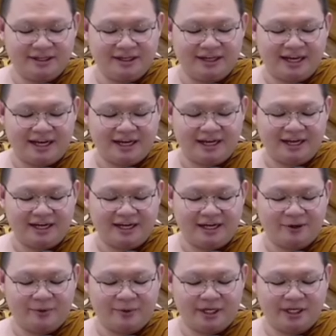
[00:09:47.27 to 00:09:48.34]
langkah
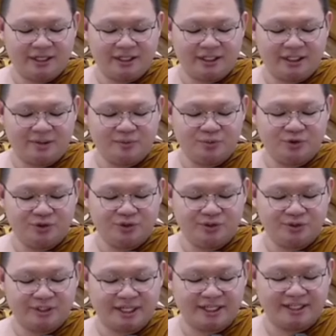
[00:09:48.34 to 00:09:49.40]
awal
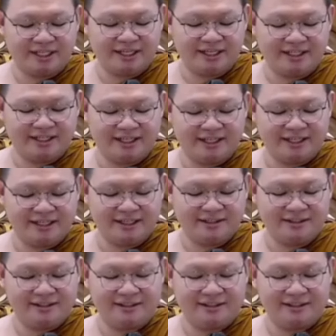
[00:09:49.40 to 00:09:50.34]
kemujuran adalah